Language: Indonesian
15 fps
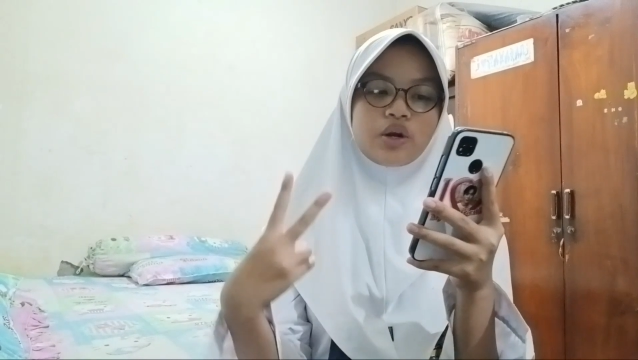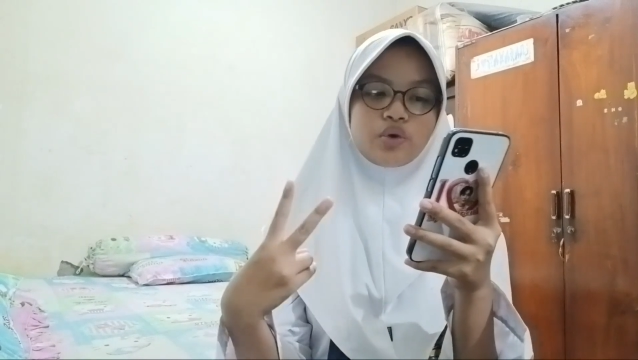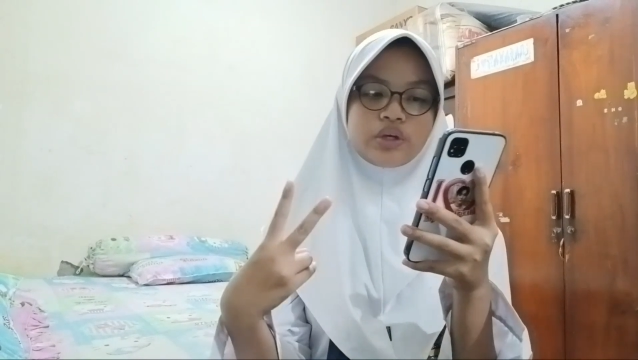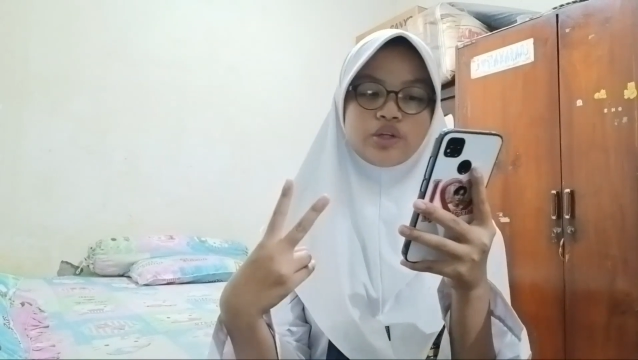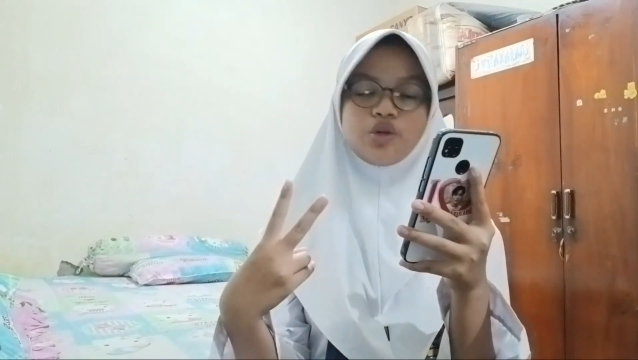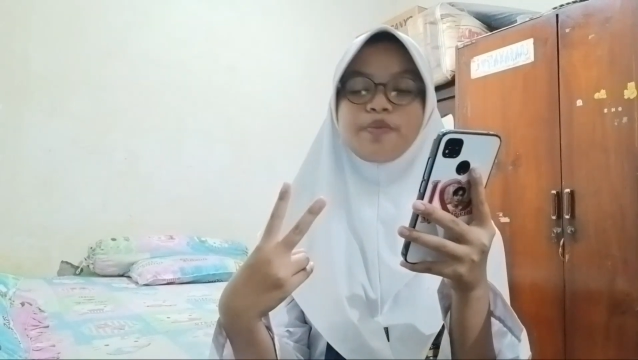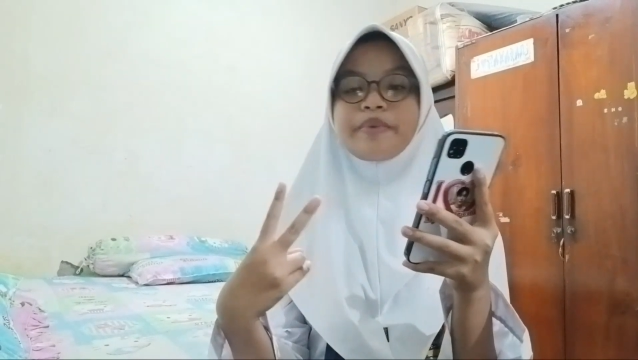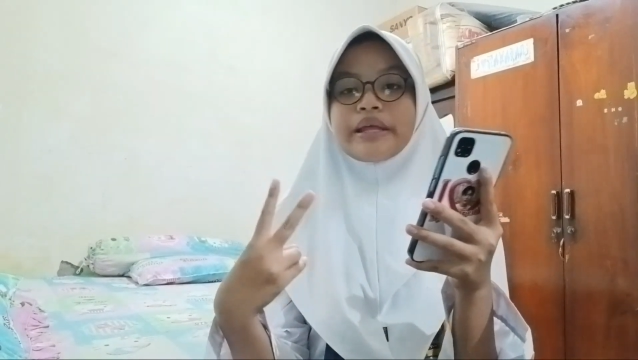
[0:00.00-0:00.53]

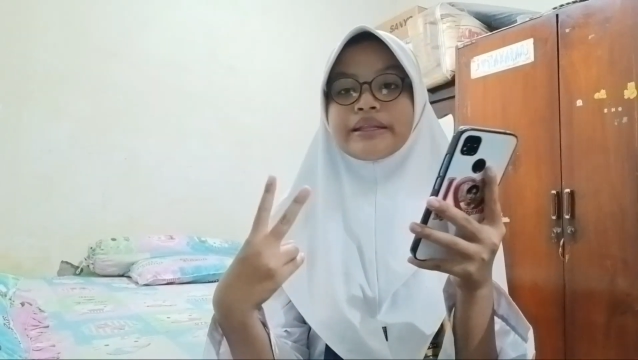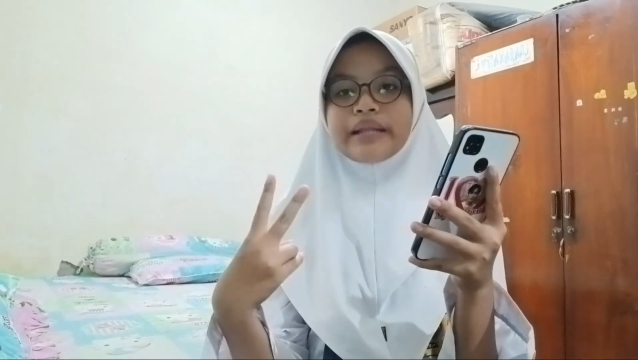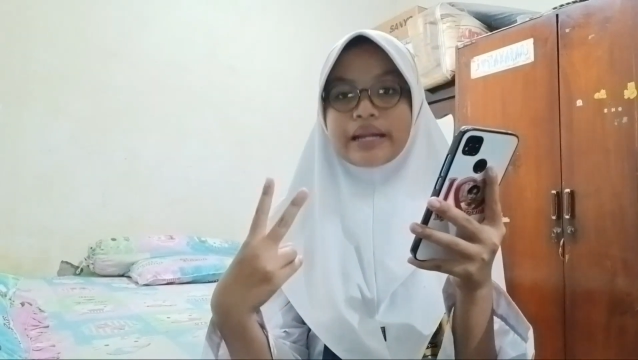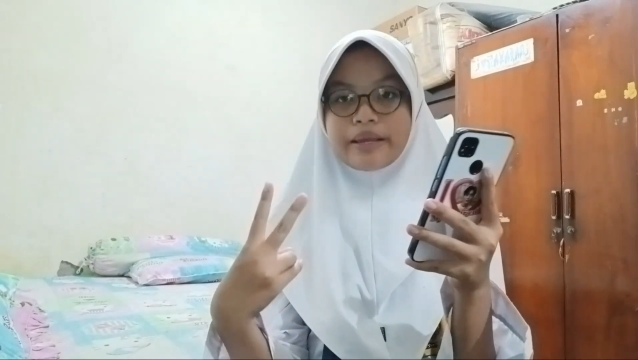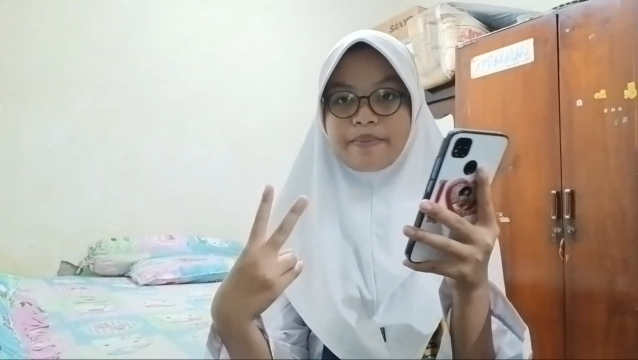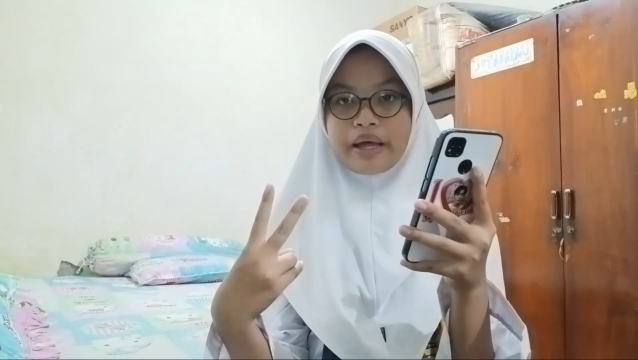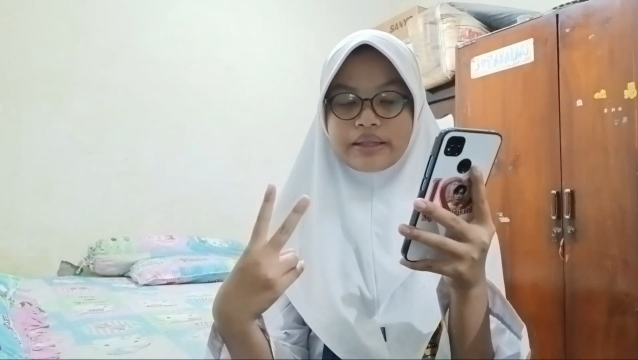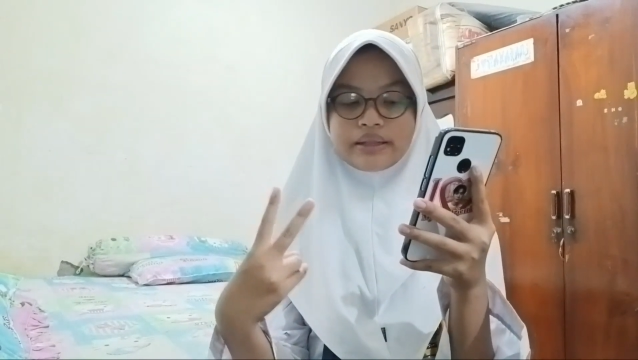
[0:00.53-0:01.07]
hidup yang
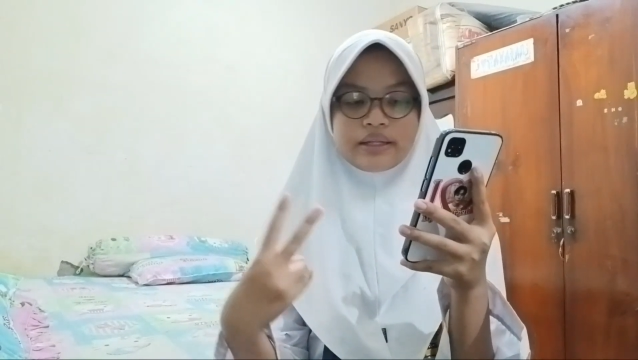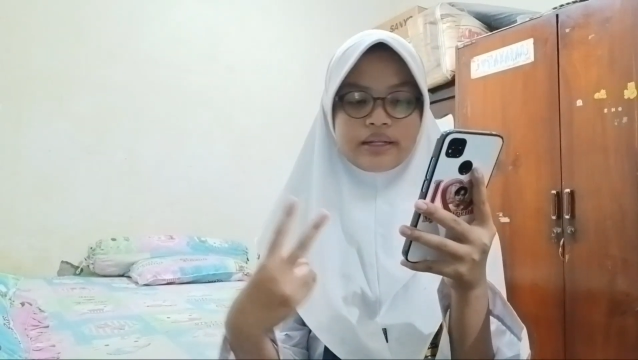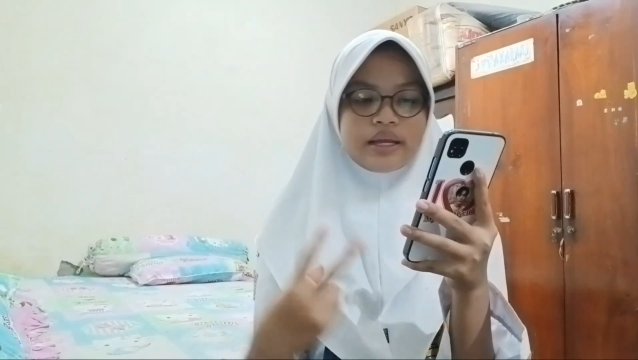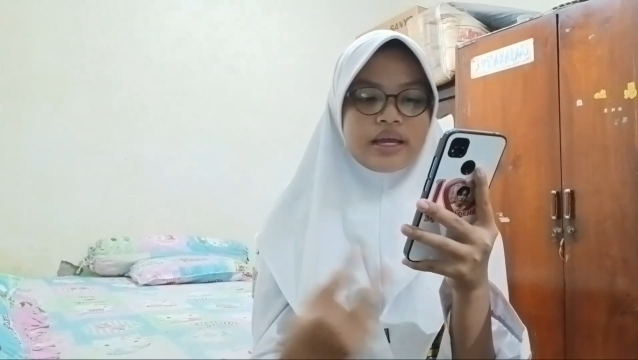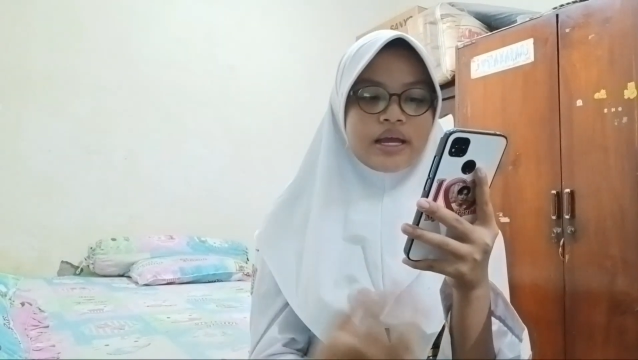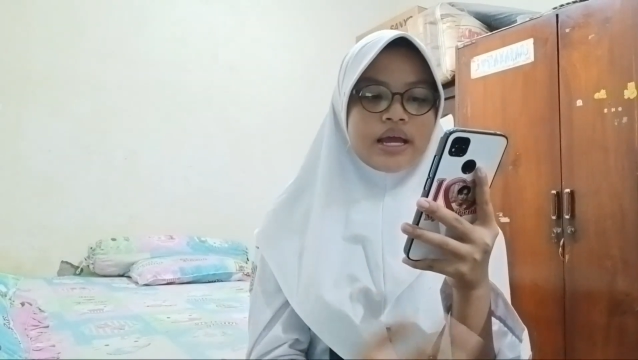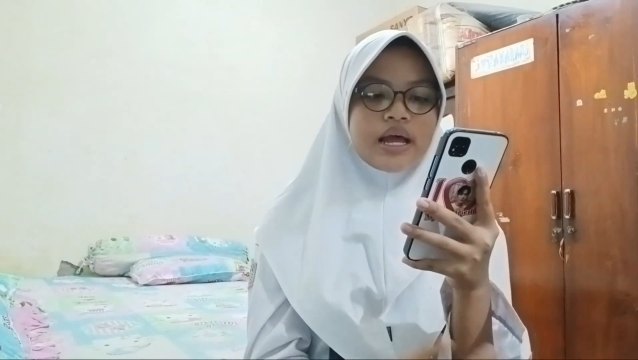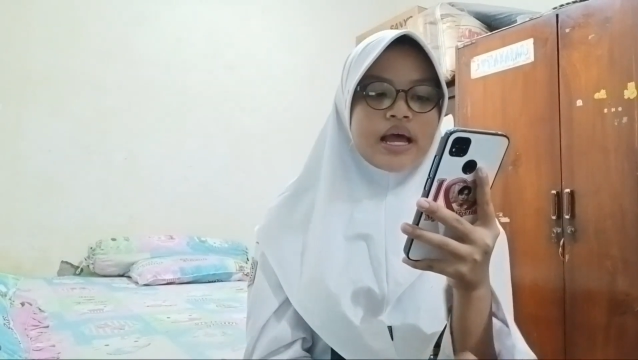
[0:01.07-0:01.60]
terlibat.
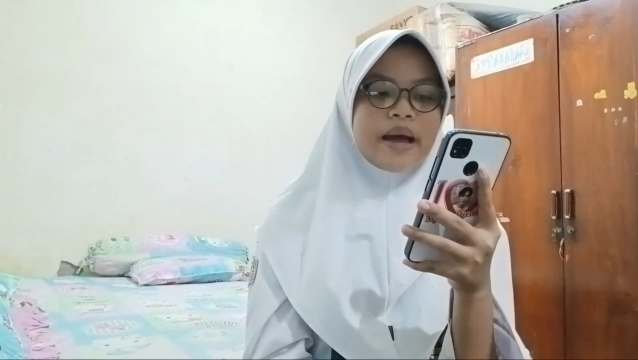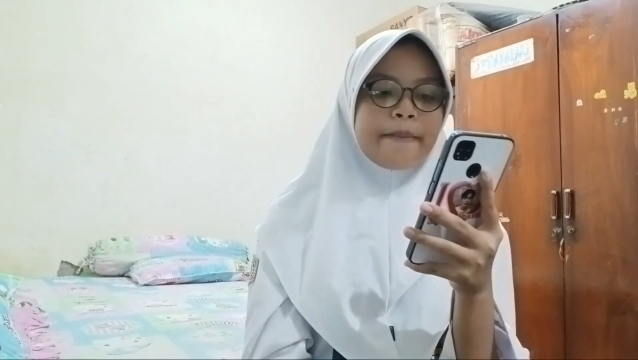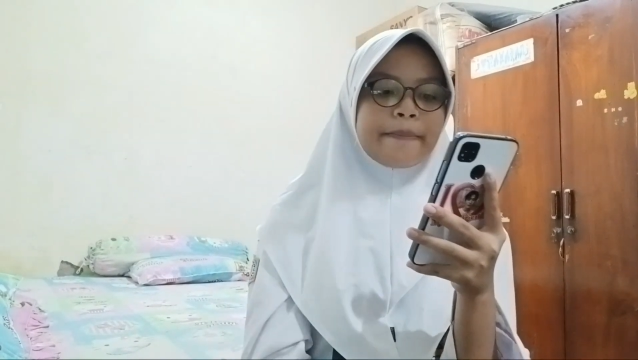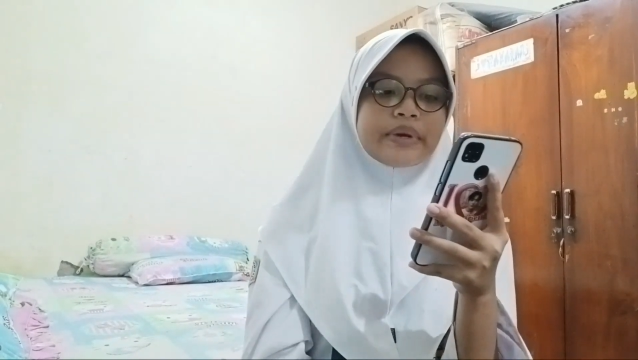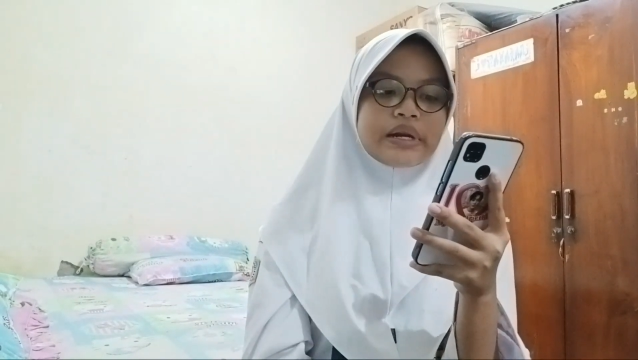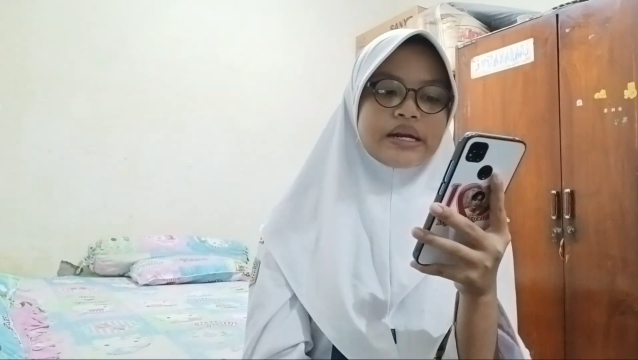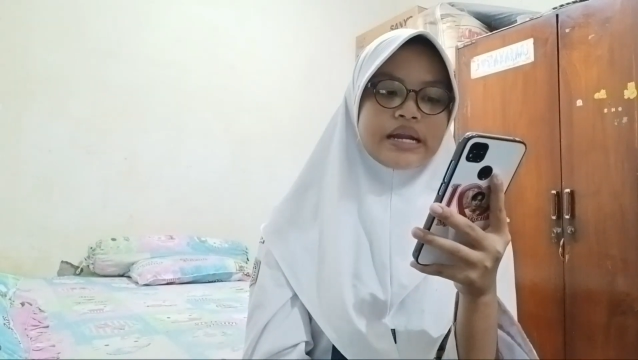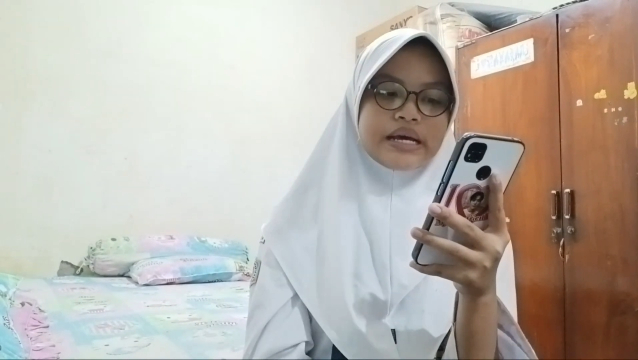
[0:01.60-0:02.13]

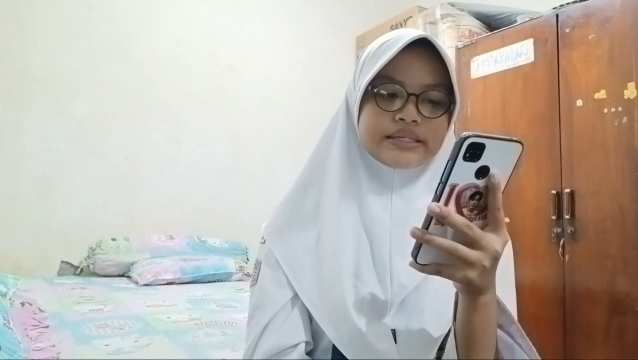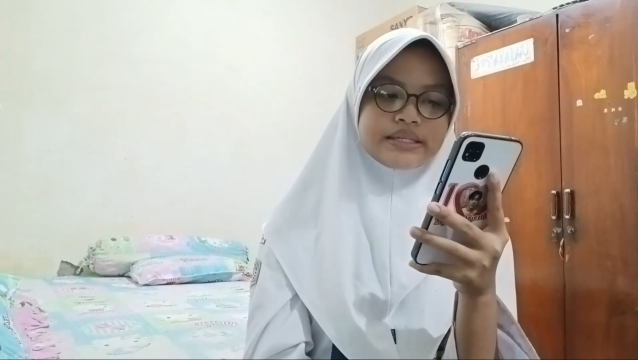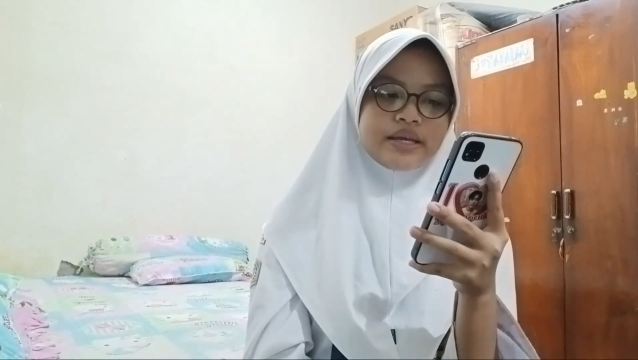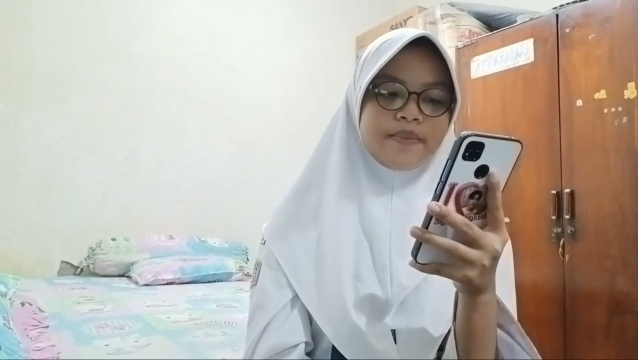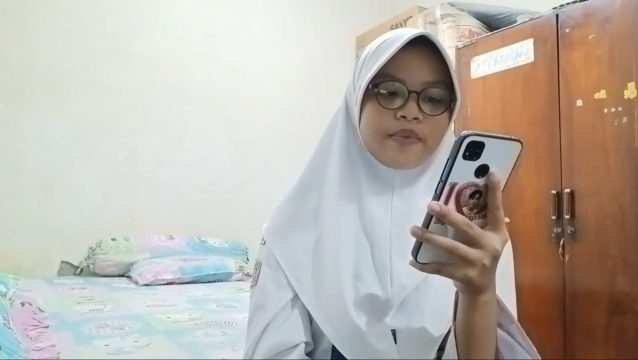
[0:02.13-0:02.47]
Predasi